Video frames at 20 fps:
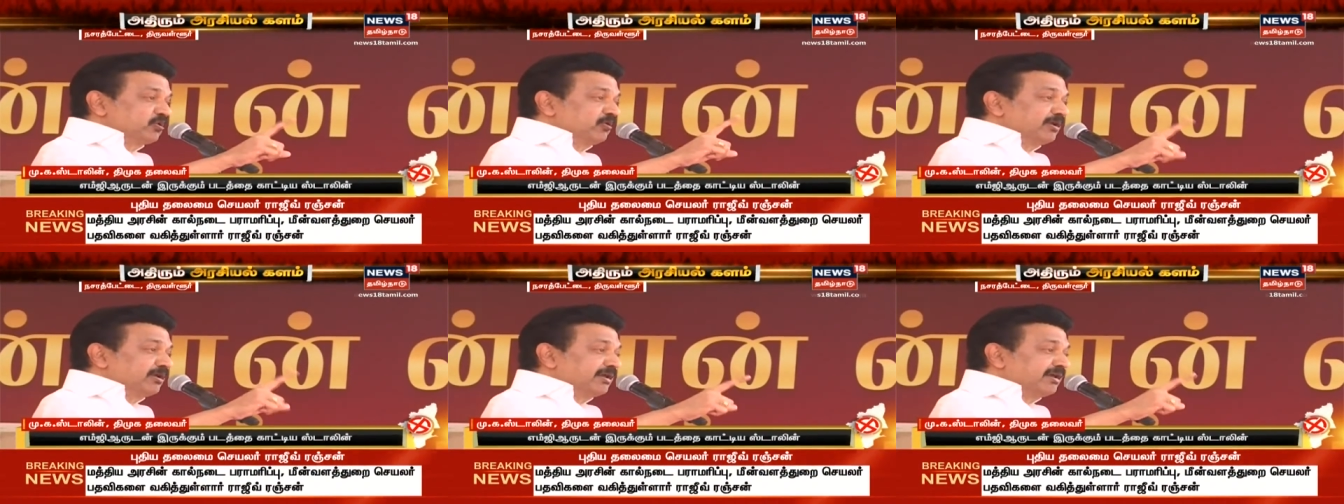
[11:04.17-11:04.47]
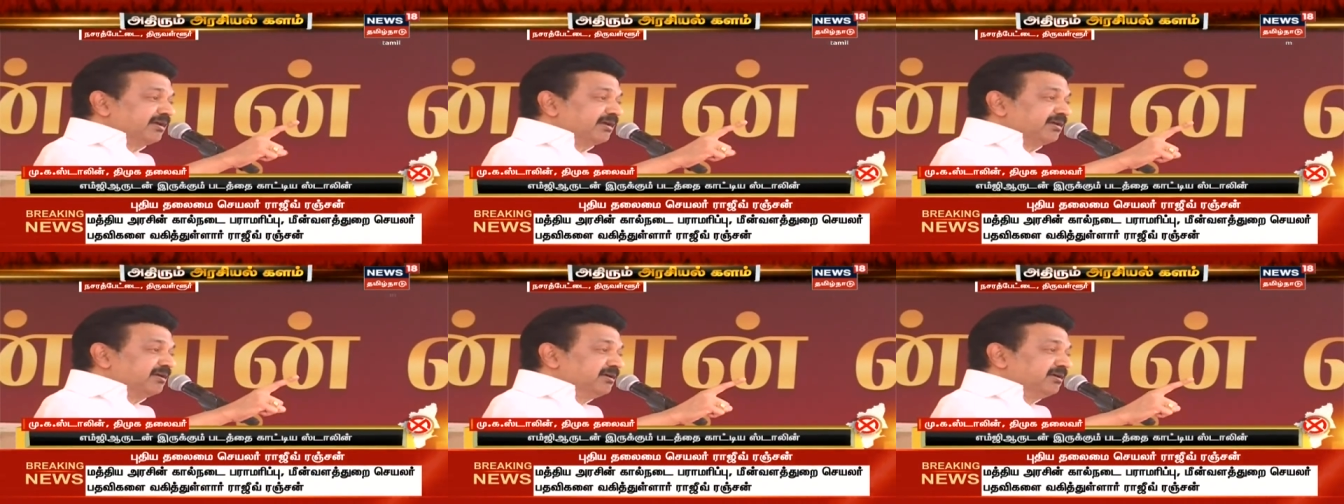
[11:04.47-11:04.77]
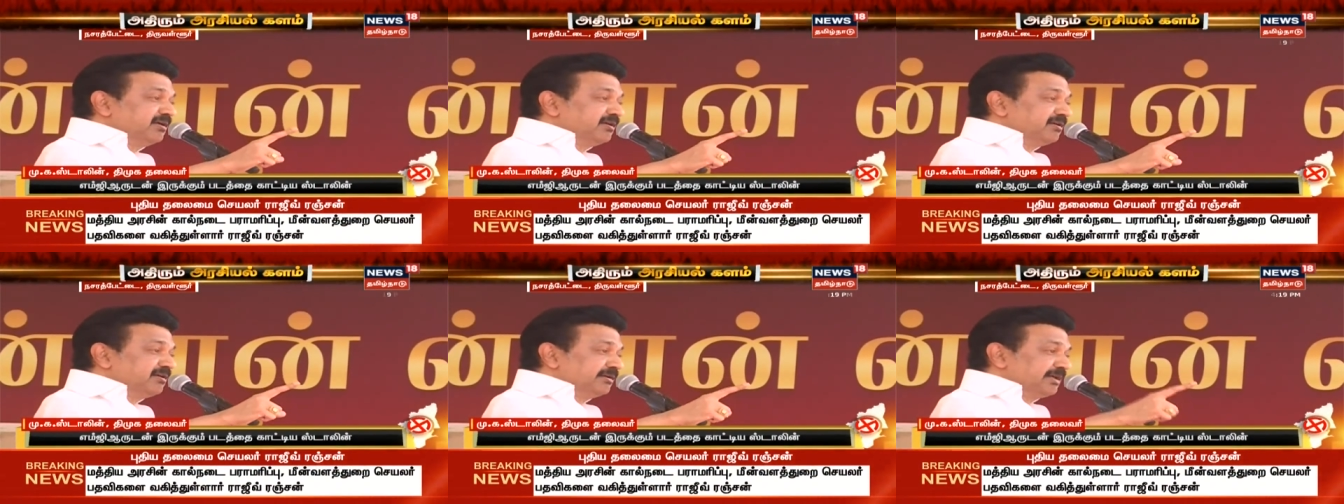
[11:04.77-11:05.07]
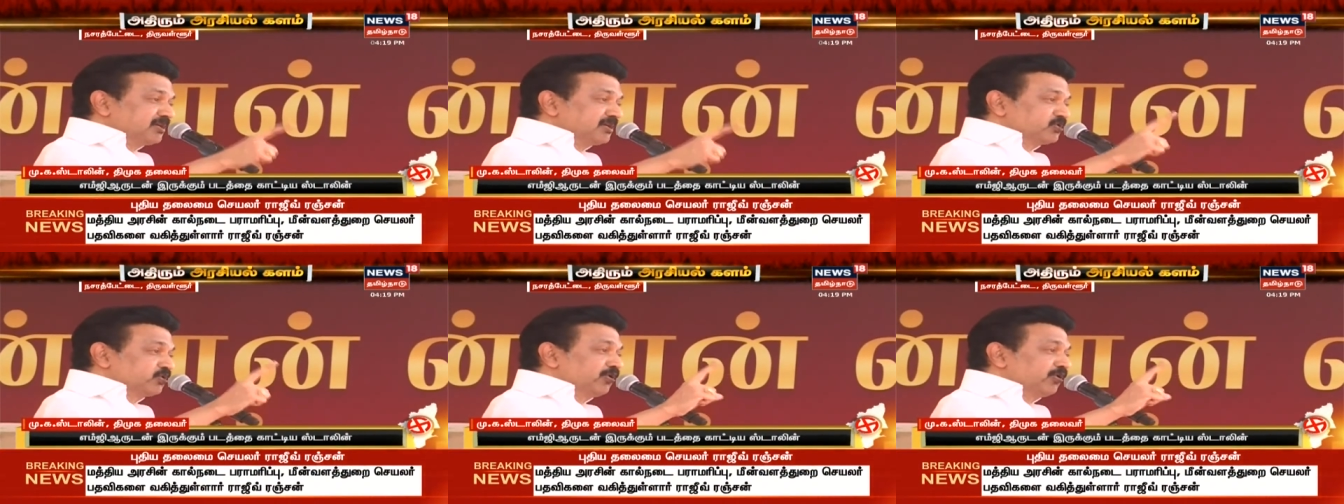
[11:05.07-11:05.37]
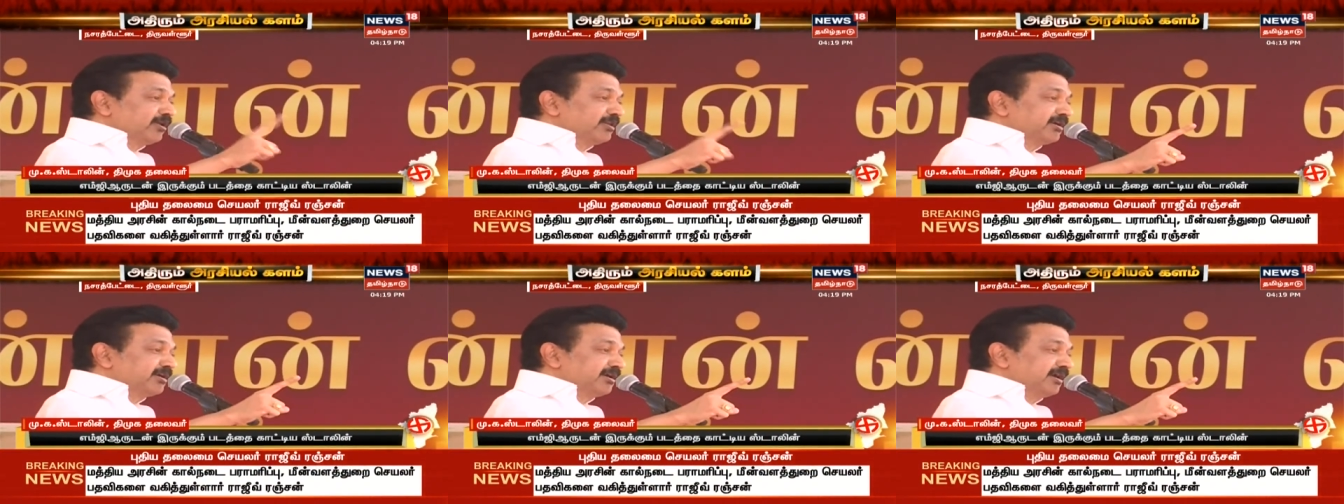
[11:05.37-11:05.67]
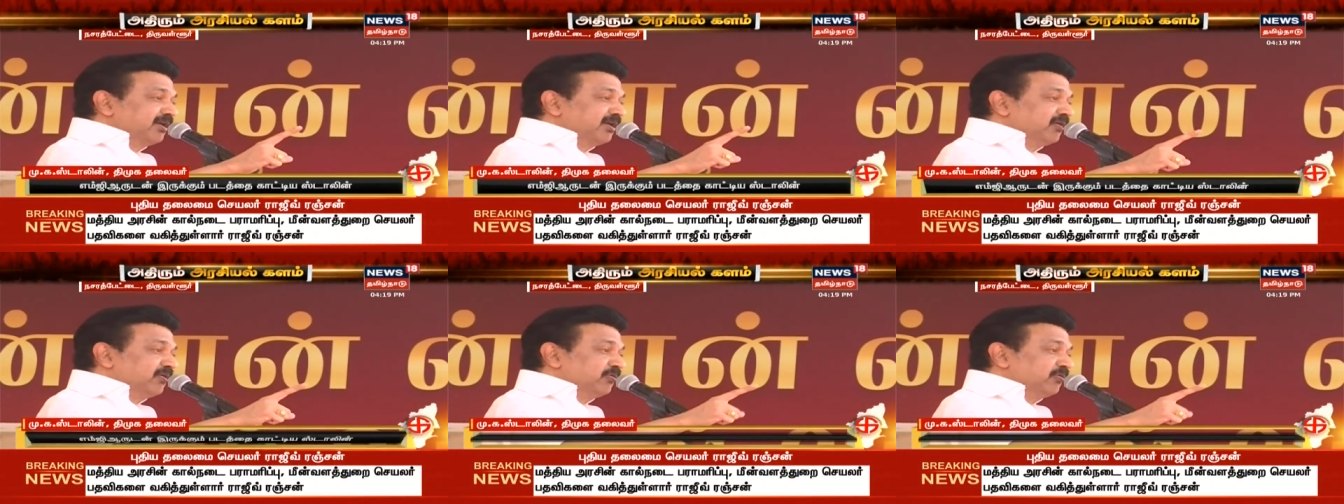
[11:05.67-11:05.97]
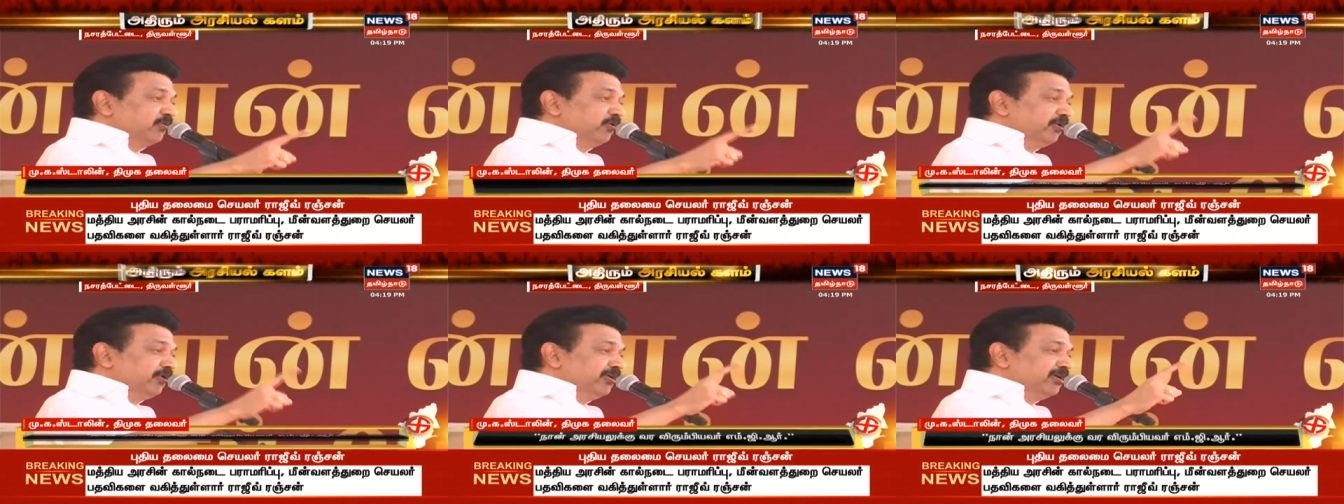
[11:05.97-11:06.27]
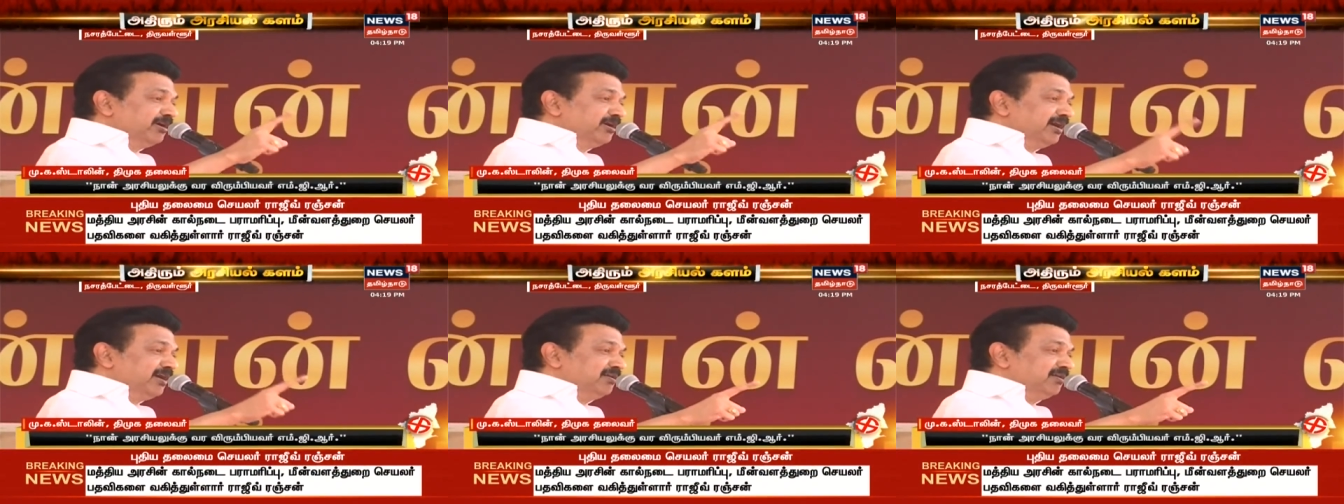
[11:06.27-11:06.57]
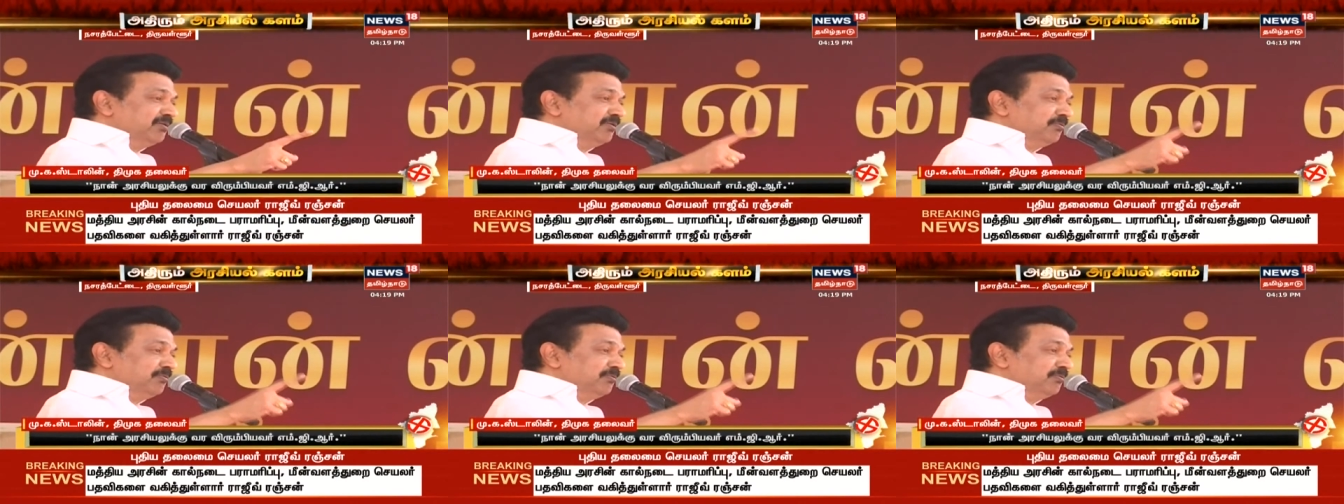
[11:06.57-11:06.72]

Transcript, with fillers: சொல்கிறேன் நான் சொல்கிறத கேளு ஒழுங்காக